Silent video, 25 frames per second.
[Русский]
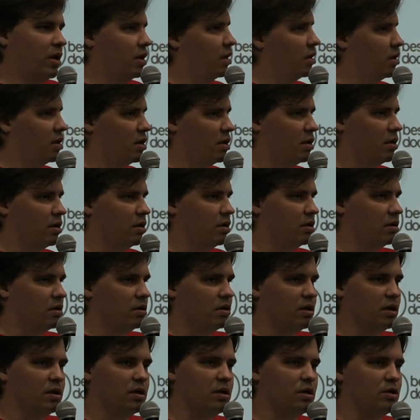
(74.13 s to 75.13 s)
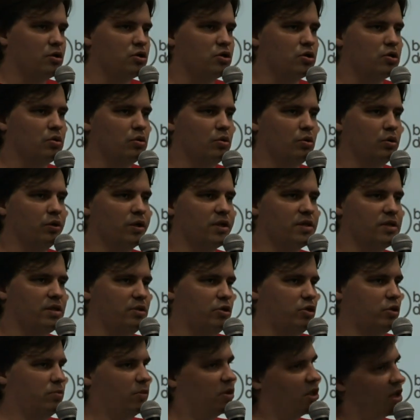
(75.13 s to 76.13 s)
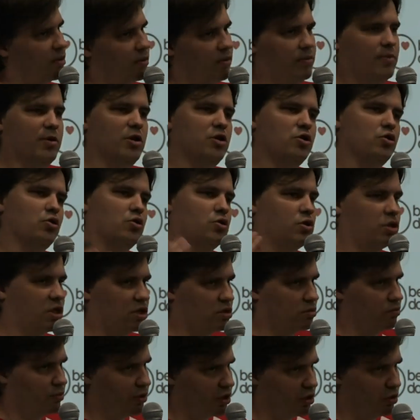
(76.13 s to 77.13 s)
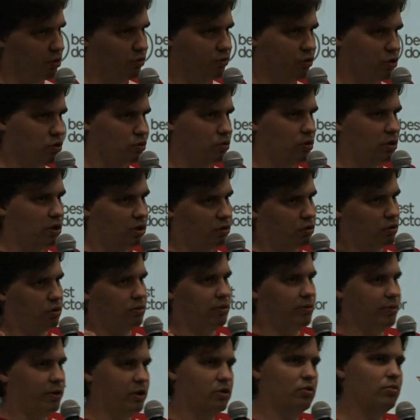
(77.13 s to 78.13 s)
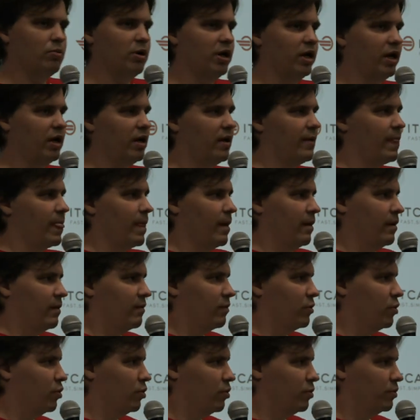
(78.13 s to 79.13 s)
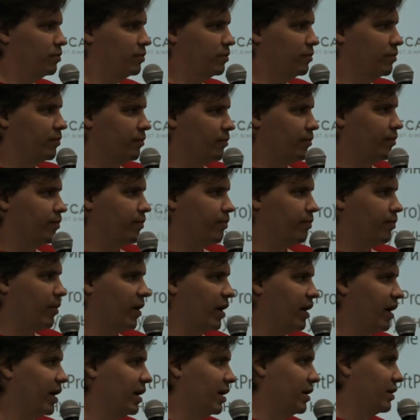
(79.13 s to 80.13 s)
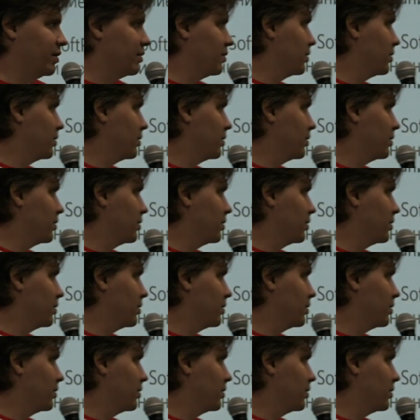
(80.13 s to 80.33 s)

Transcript: И я надеюсь, что на следующем этапе мы еще скажем про новые штуки, которые мы придумали. Но пока,